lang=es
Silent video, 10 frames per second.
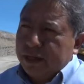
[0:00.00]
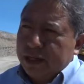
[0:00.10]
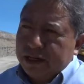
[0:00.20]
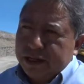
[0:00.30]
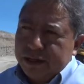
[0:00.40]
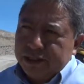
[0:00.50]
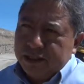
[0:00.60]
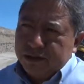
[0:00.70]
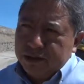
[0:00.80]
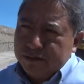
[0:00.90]
a través
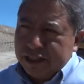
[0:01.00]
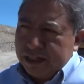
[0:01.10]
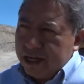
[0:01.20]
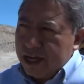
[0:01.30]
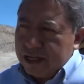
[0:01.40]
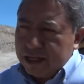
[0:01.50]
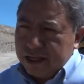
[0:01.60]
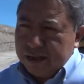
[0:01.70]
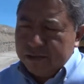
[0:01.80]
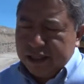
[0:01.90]
de todo el material
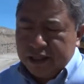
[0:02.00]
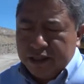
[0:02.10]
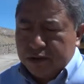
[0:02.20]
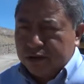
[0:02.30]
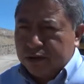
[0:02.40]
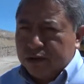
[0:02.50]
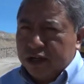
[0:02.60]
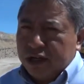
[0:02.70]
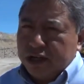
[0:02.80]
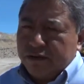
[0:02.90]
que emite
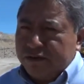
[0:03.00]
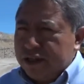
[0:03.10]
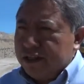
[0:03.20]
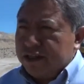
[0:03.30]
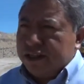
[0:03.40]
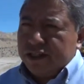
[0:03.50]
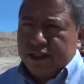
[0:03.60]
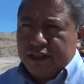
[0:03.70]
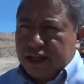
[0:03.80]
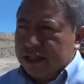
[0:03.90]
Autocolca,
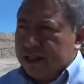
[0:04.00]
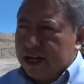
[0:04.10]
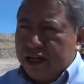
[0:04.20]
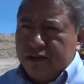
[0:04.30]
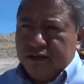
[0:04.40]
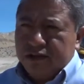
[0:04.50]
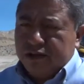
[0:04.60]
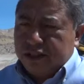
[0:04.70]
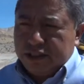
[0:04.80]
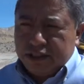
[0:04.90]
afiches,
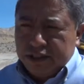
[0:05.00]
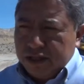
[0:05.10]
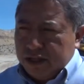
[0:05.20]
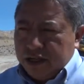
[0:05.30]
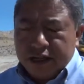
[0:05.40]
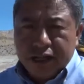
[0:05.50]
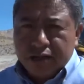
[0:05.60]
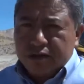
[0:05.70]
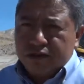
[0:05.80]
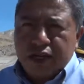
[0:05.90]
calendarios,
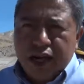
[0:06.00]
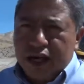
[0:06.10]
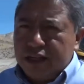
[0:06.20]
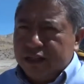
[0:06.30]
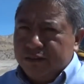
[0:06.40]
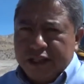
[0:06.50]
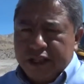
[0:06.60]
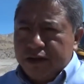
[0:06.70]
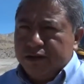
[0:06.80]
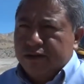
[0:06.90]
redes sociales,
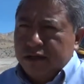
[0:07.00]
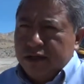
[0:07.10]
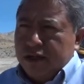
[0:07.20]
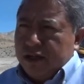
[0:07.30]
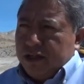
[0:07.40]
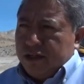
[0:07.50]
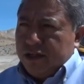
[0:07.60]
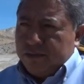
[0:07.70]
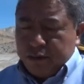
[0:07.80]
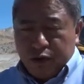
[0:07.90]
videos,
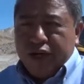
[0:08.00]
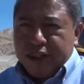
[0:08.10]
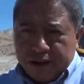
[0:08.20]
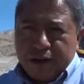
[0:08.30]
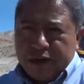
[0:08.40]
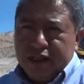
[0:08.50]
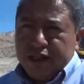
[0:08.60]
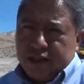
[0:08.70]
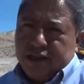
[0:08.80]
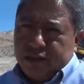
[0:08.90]
eh,
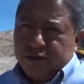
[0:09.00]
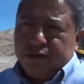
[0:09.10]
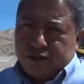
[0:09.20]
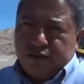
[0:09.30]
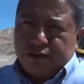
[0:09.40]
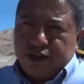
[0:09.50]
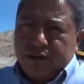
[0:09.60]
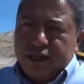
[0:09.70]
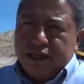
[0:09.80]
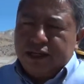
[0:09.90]
progresivamente iremos eh,
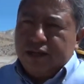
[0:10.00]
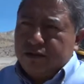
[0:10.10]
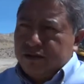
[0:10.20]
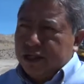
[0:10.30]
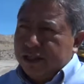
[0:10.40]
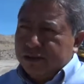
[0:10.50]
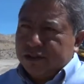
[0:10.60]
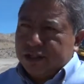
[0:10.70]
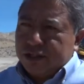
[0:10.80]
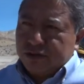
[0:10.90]
justamente entrando. Lo que
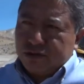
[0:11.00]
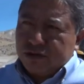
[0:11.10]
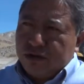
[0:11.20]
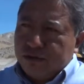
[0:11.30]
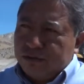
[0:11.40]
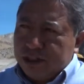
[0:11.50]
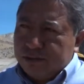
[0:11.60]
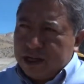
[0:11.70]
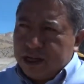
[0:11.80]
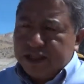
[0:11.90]
tenemos que hacer nosotros como
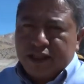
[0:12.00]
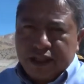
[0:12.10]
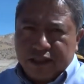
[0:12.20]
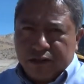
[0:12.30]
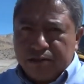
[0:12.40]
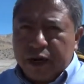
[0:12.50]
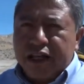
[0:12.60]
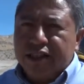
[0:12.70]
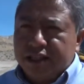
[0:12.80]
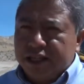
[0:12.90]
municipalidad es hacer un
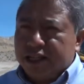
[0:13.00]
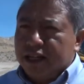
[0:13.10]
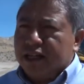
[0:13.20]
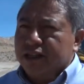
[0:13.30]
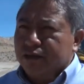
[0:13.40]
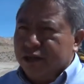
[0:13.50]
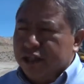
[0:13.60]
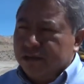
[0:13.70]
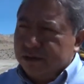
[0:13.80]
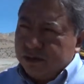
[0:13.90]
plan distrital de
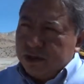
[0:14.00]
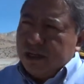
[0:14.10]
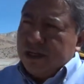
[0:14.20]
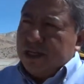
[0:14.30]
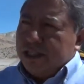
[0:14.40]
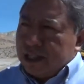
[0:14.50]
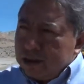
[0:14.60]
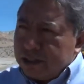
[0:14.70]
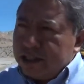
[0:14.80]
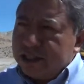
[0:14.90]
turismo,
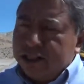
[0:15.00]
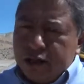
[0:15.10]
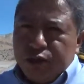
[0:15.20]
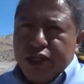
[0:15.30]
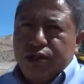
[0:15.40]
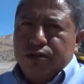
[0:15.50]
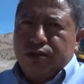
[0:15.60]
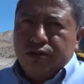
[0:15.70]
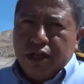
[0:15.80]
establecer circuitos,